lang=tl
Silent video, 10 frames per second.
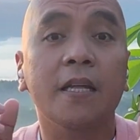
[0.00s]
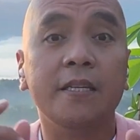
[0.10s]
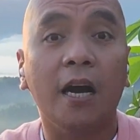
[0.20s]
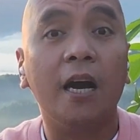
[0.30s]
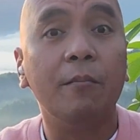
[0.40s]

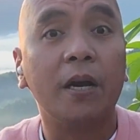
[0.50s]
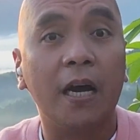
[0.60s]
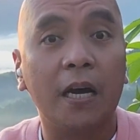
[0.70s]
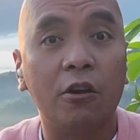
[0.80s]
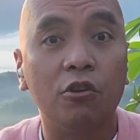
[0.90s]
diyan ka
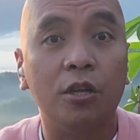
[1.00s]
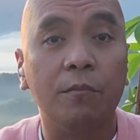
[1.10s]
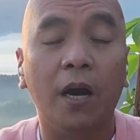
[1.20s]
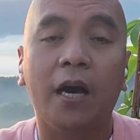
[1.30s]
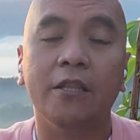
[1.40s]
magkakaroon ng
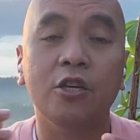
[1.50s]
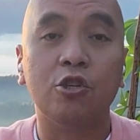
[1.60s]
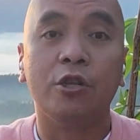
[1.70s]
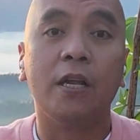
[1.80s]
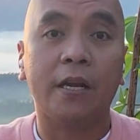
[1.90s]
mga
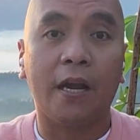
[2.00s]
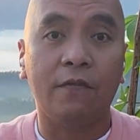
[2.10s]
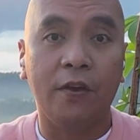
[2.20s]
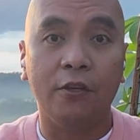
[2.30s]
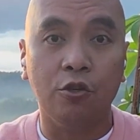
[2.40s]
additional
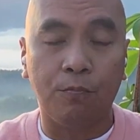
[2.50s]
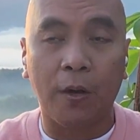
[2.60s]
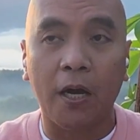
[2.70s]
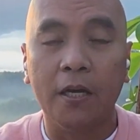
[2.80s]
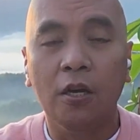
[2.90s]
revenue
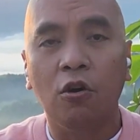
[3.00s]
pa.